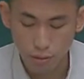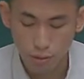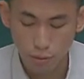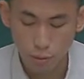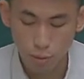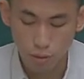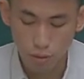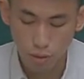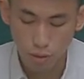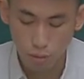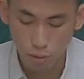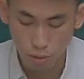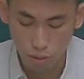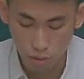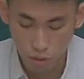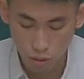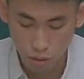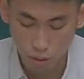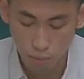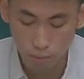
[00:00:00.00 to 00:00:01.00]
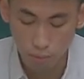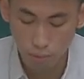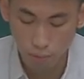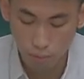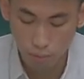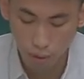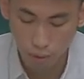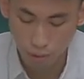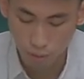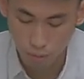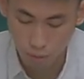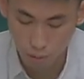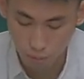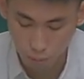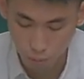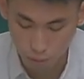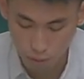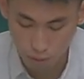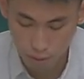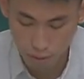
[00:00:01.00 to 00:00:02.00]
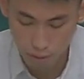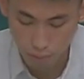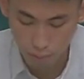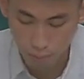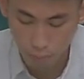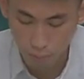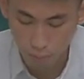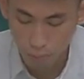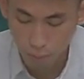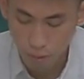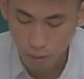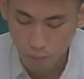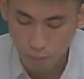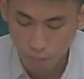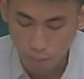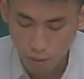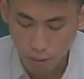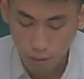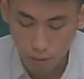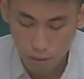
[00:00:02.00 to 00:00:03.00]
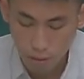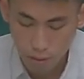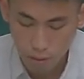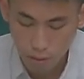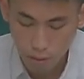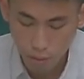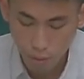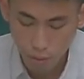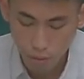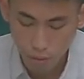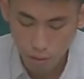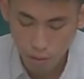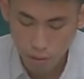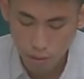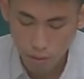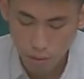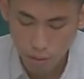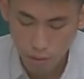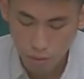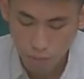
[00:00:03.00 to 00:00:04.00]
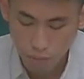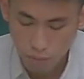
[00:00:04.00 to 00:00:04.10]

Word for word: 及原始取得成本费用等文件，那监机关一。